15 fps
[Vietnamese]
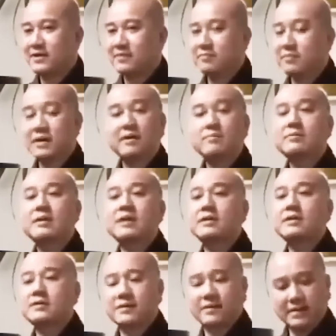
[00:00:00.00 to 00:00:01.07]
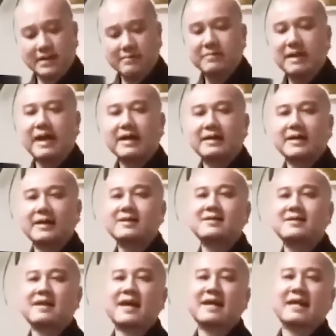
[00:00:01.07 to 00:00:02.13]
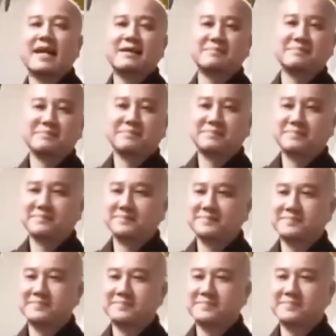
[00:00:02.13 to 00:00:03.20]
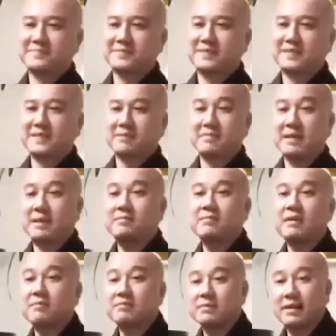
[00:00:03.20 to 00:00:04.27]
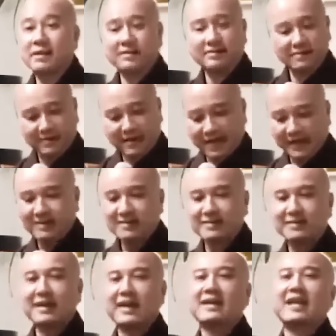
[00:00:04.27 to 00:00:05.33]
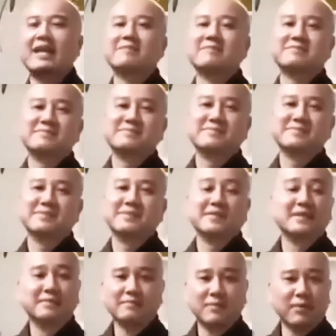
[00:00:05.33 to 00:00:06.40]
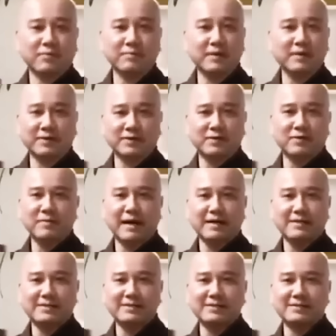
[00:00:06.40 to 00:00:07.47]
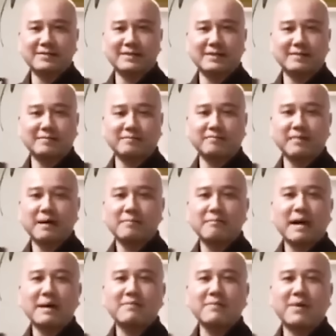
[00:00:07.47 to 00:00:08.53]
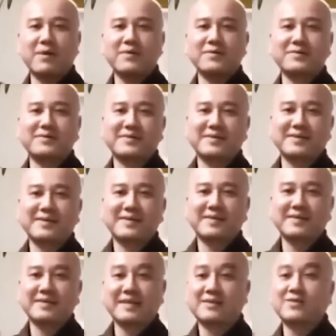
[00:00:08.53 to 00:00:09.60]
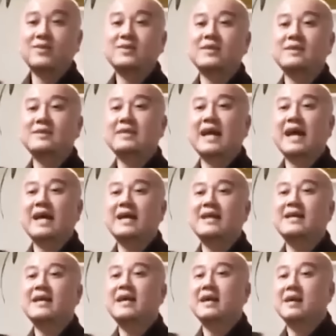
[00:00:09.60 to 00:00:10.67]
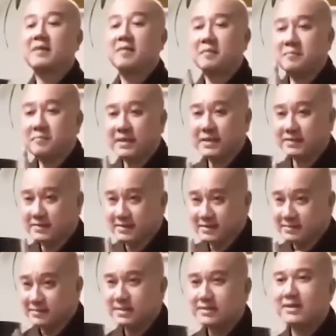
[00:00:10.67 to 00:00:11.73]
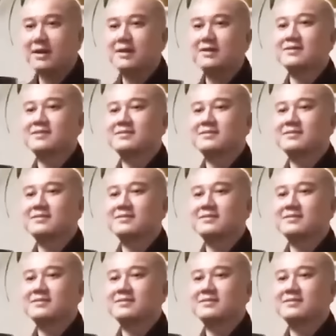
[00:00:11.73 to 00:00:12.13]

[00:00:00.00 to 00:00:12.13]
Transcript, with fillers: Mình không tin, im lặng để người khác làm. Mình không đồng tình, để người khác làm. Đừng, đừng có bài xích, đừng bán bổ. Vì có những cái mình chưa biết tới,